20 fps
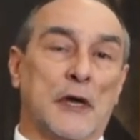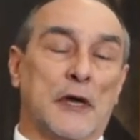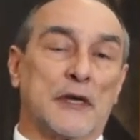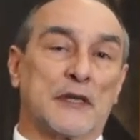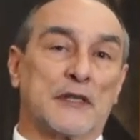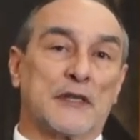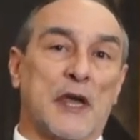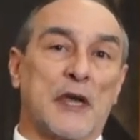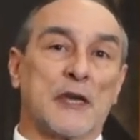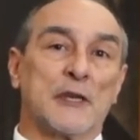
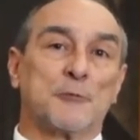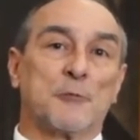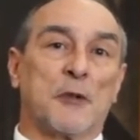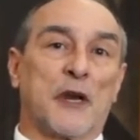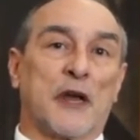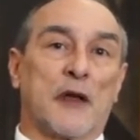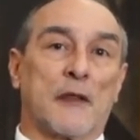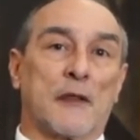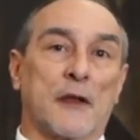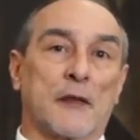está
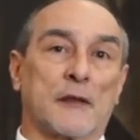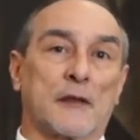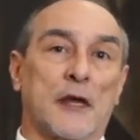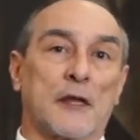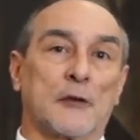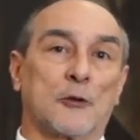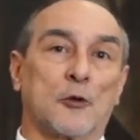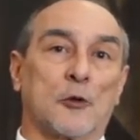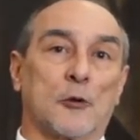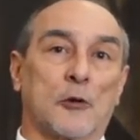inspirada
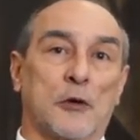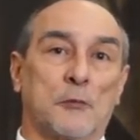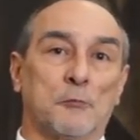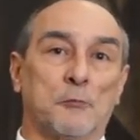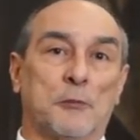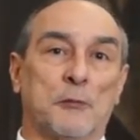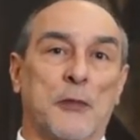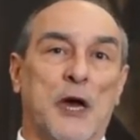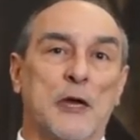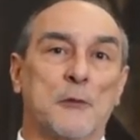tanto
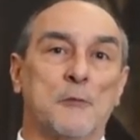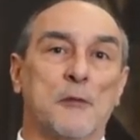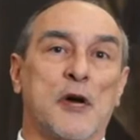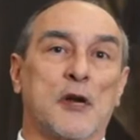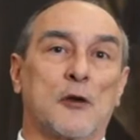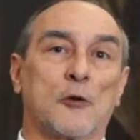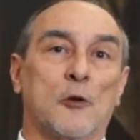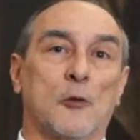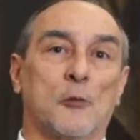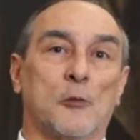en
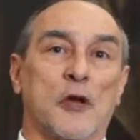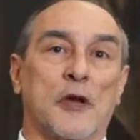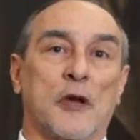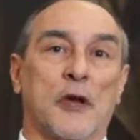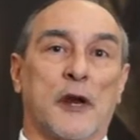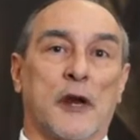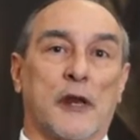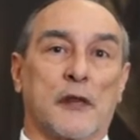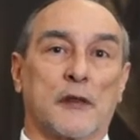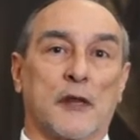Weimar como en
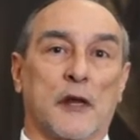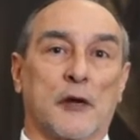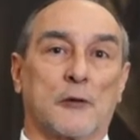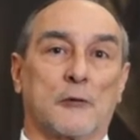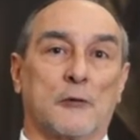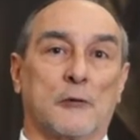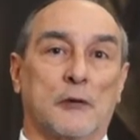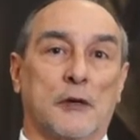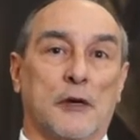Querétaro